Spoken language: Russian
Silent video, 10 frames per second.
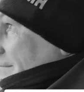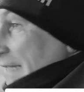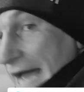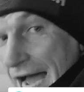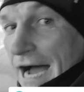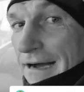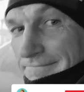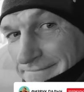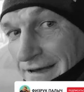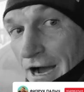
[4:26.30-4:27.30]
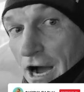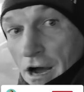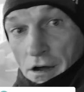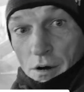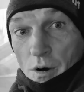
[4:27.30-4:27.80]
Да.
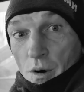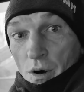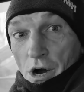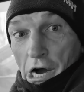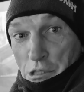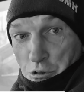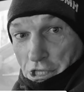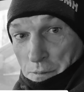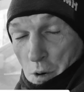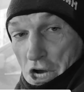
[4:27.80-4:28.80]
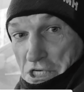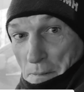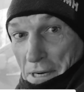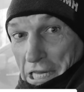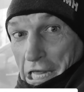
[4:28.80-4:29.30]
А что так можно
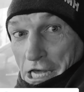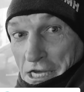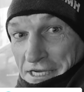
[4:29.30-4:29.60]
было?